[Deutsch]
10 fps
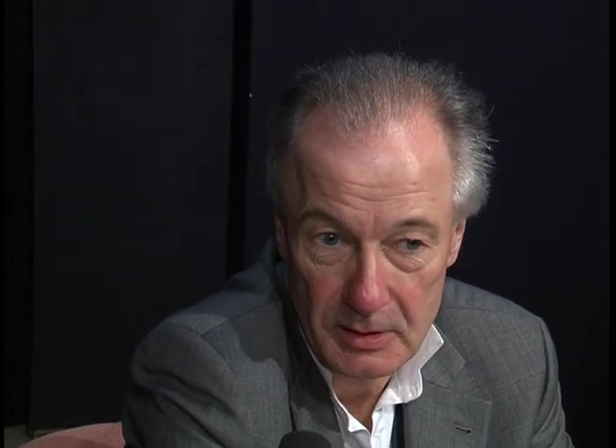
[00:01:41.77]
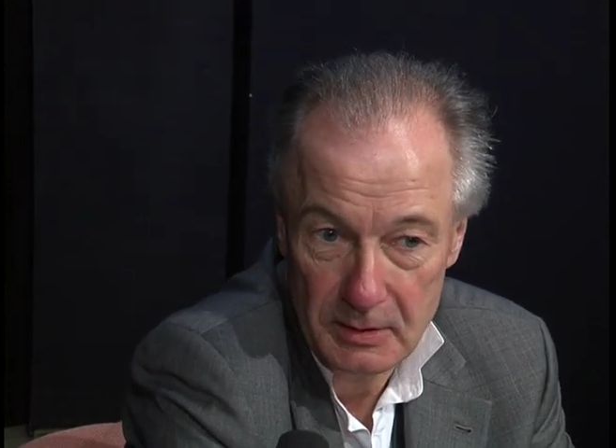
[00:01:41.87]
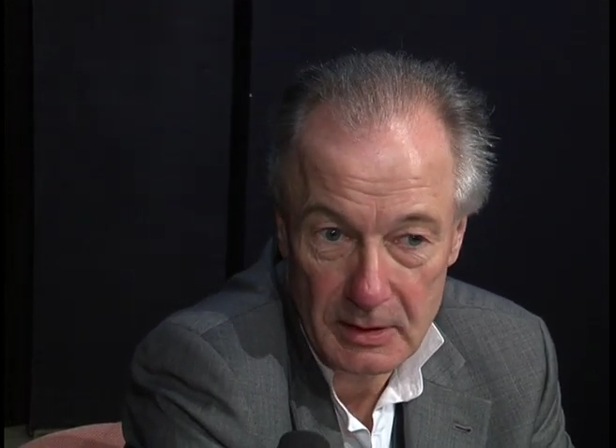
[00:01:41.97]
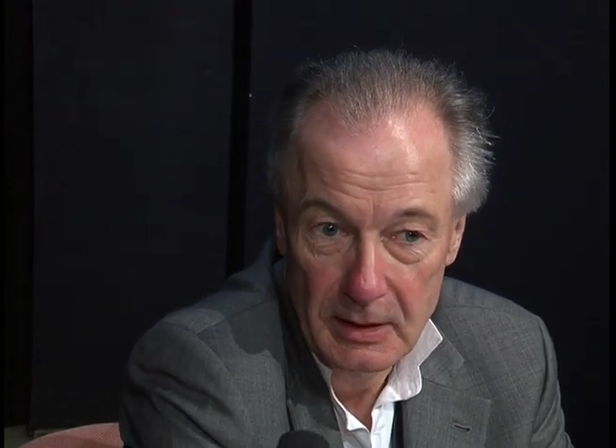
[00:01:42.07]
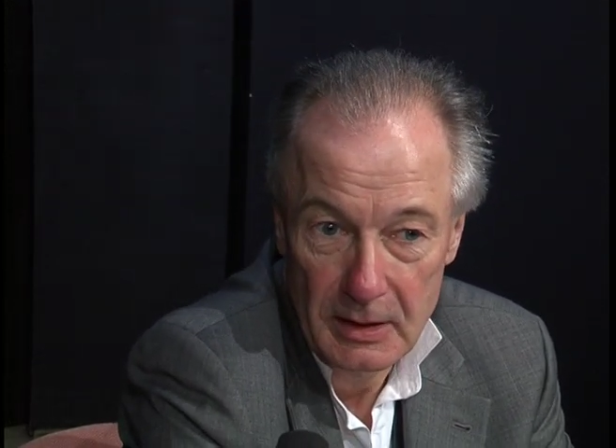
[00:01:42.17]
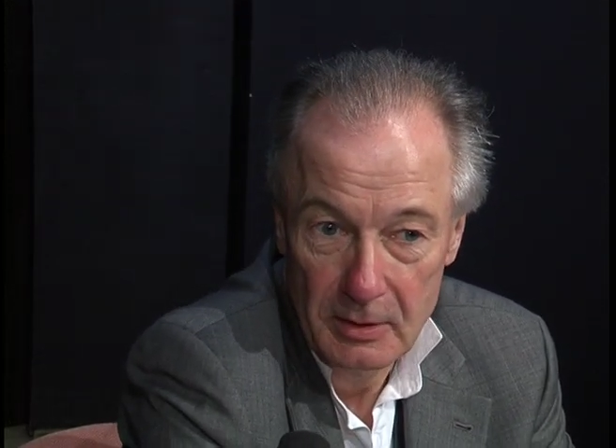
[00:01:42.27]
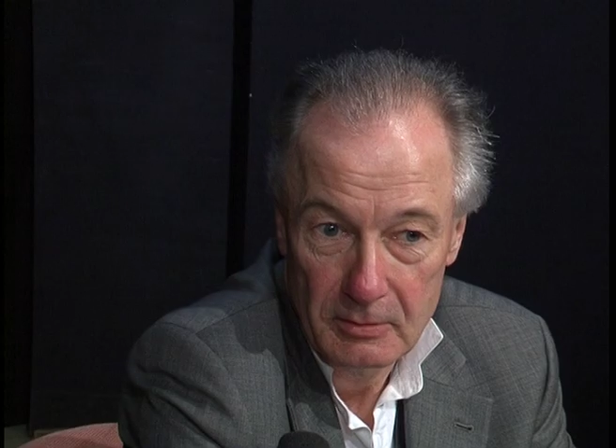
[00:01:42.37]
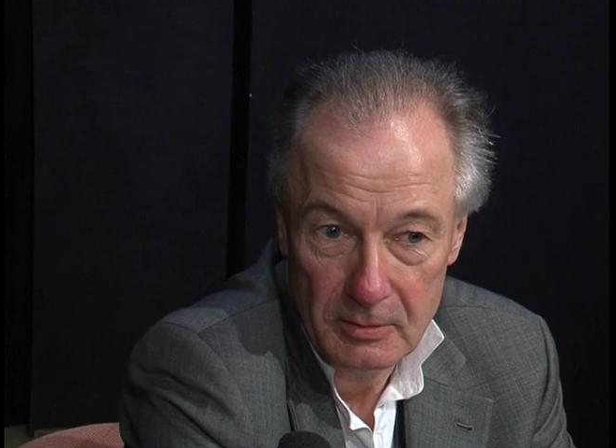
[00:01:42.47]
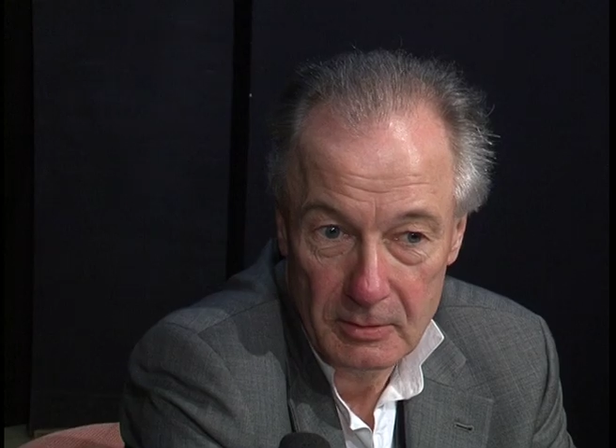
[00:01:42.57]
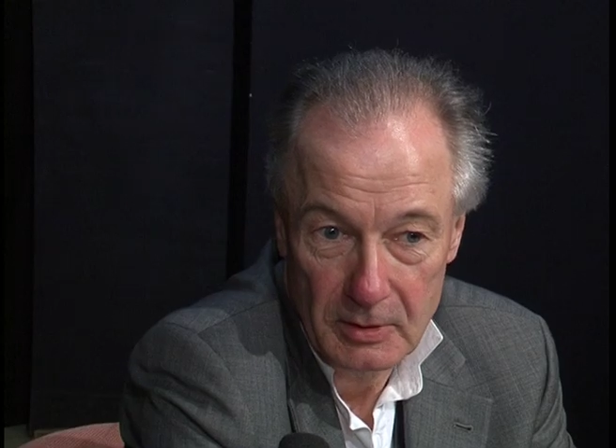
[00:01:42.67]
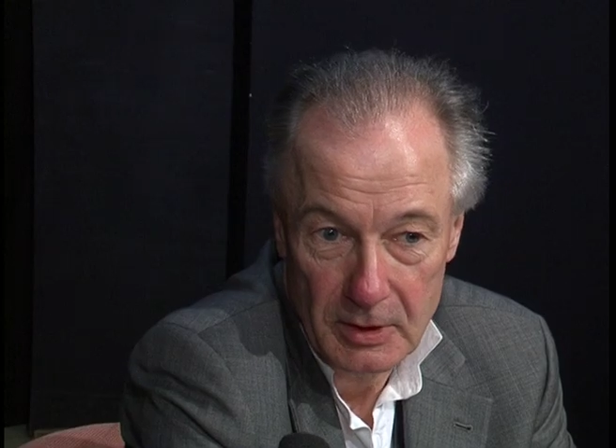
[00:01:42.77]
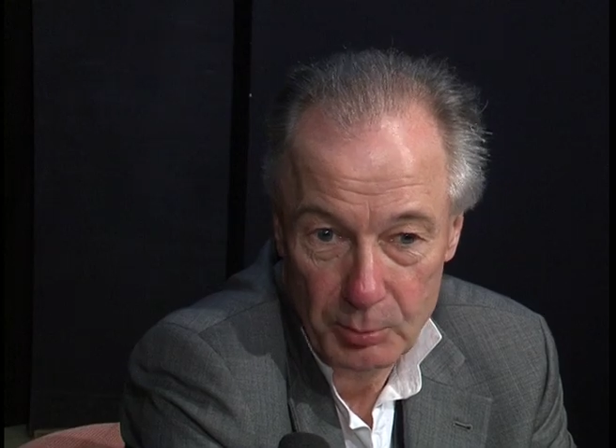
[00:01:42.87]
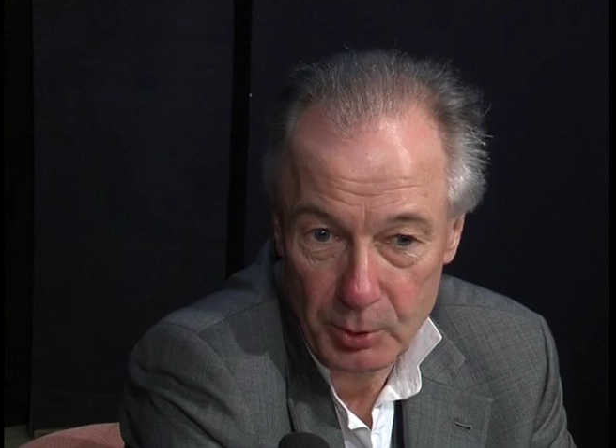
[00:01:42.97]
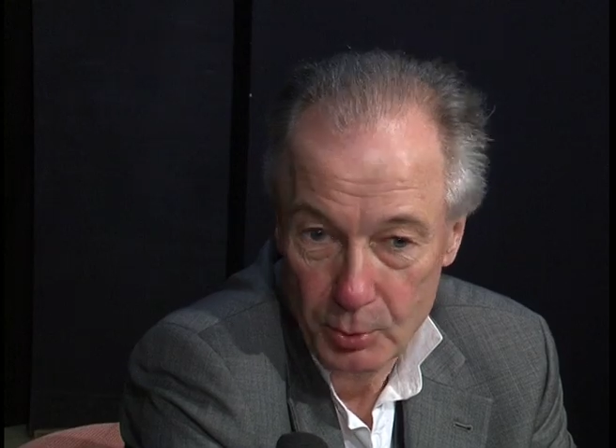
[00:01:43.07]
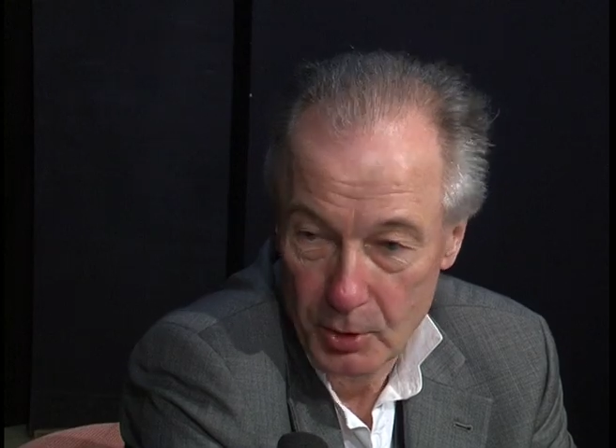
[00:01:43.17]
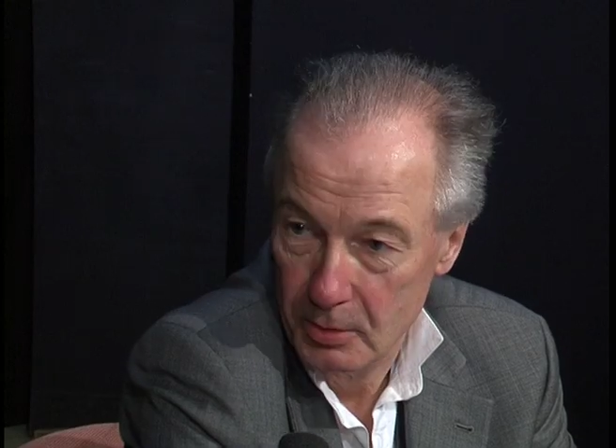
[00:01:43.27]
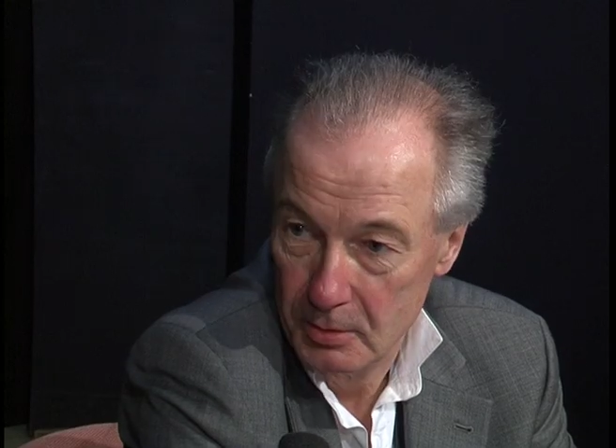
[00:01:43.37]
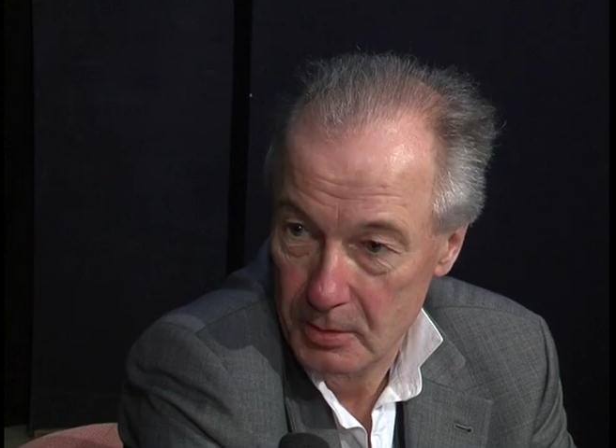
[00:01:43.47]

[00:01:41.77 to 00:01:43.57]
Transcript: dann ich gebe überall